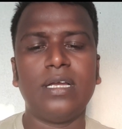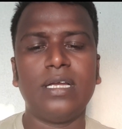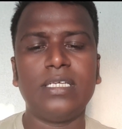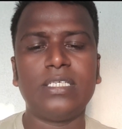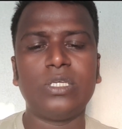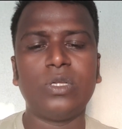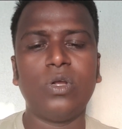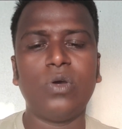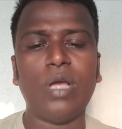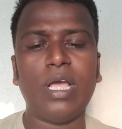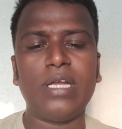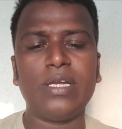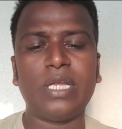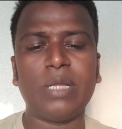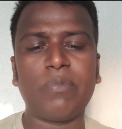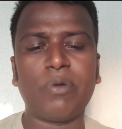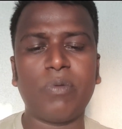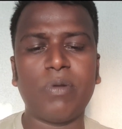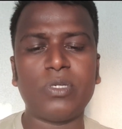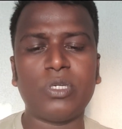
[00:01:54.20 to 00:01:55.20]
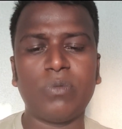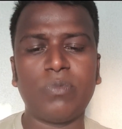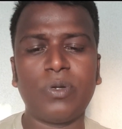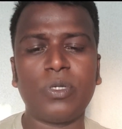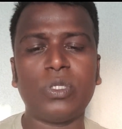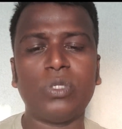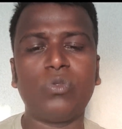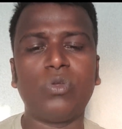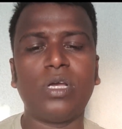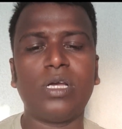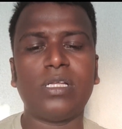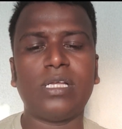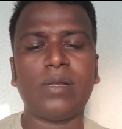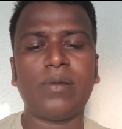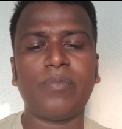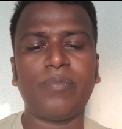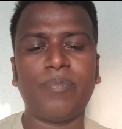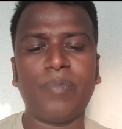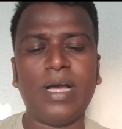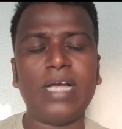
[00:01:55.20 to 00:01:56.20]
এই ছিল এনটি পরিবার সম্পর্কিত দুই হাজার
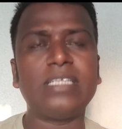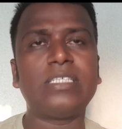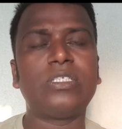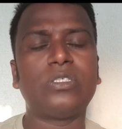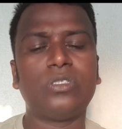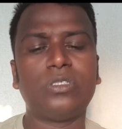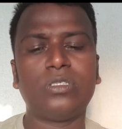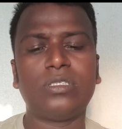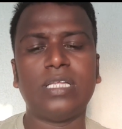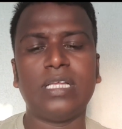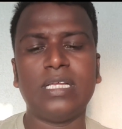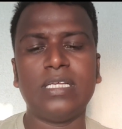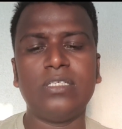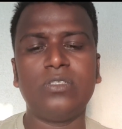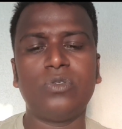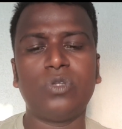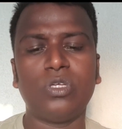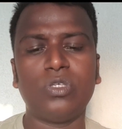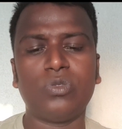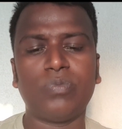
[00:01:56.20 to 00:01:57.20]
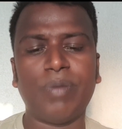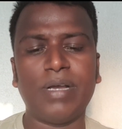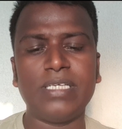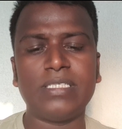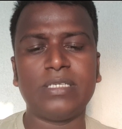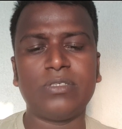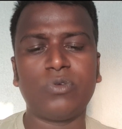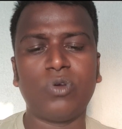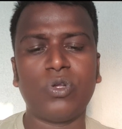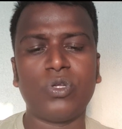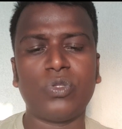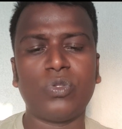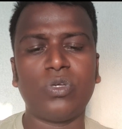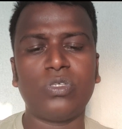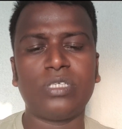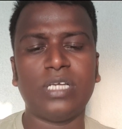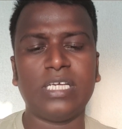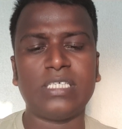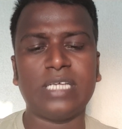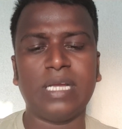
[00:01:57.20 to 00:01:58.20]
বাইশ তিন বাইশে ঘোষিত
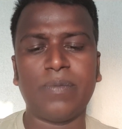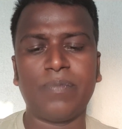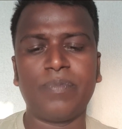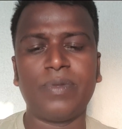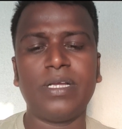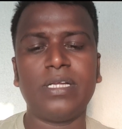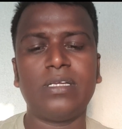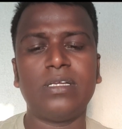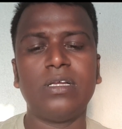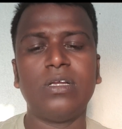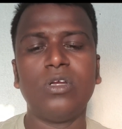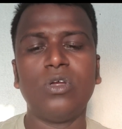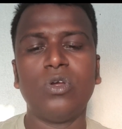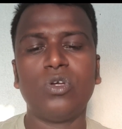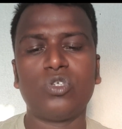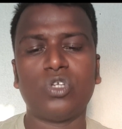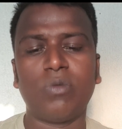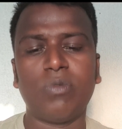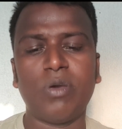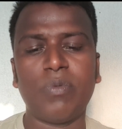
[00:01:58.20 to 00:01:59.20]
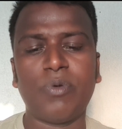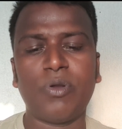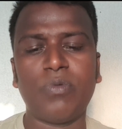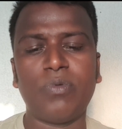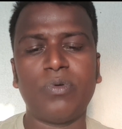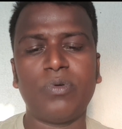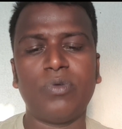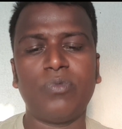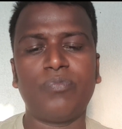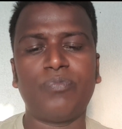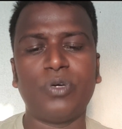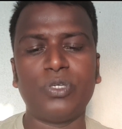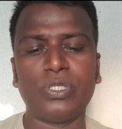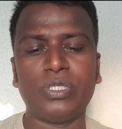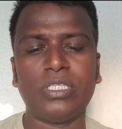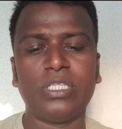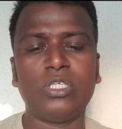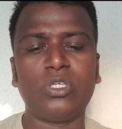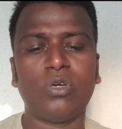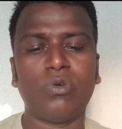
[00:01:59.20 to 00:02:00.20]
শেষ আপডেট সময়
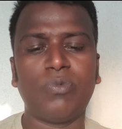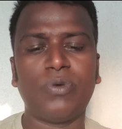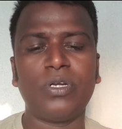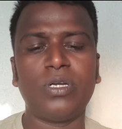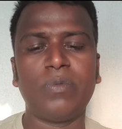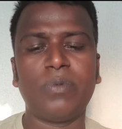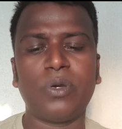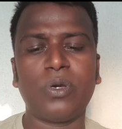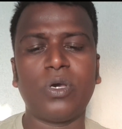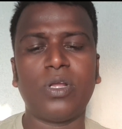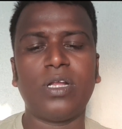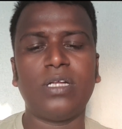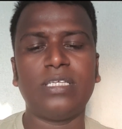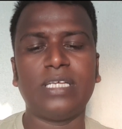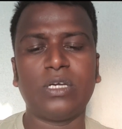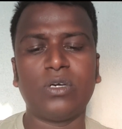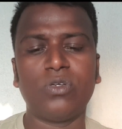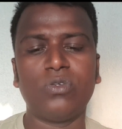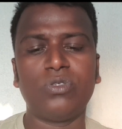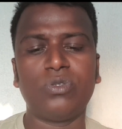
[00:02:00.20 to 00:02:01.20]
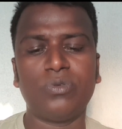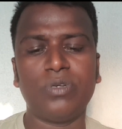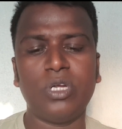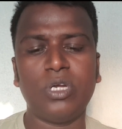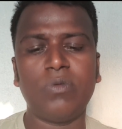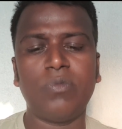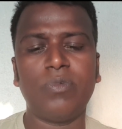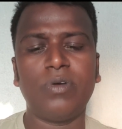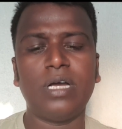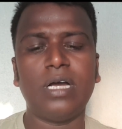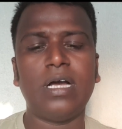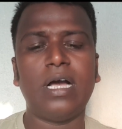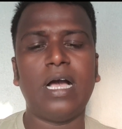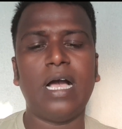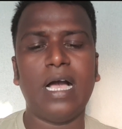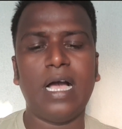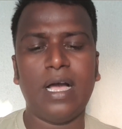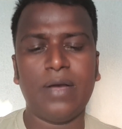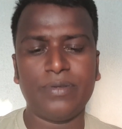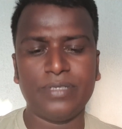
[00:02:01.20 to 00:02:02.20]
পরিস্থিতির উপর নির্ভর করে যে কোনো নিয়ম
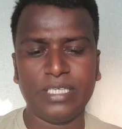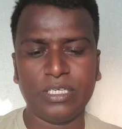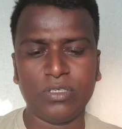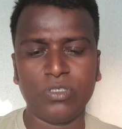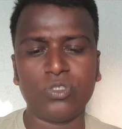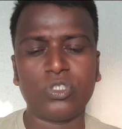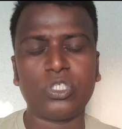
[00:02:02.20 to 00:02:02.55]
যে কোনো